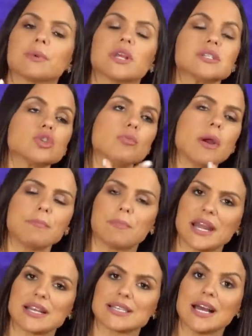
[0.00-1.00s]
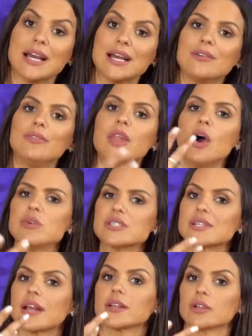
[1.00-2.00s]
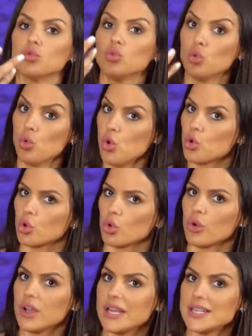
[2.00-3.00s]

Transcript: Porque se uma empresa não está dando lucro,